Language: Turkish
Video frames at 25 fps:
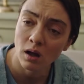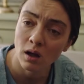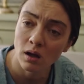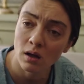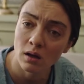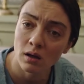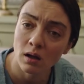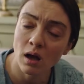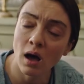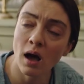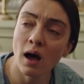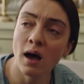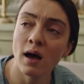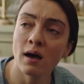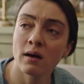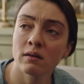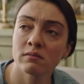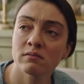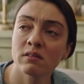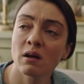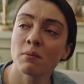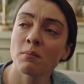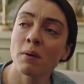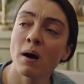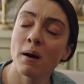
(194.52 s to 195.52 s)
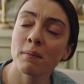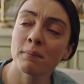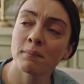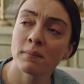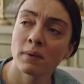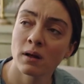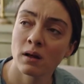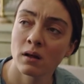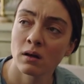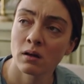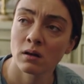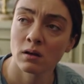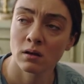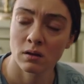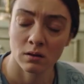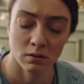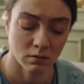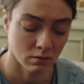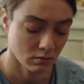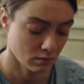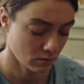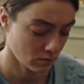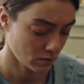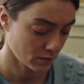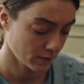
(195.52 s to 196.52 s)
ben. Ha tamam.
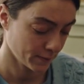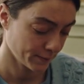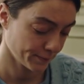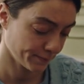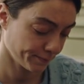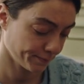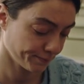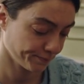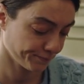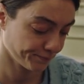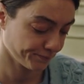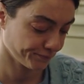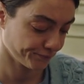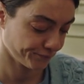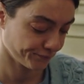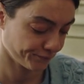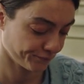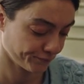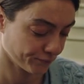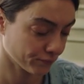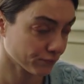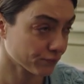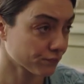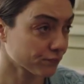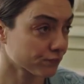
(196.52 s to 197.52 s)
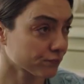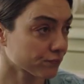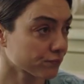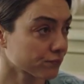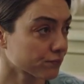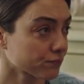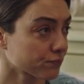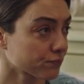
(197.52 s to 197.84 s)
İki su bardağı şeker,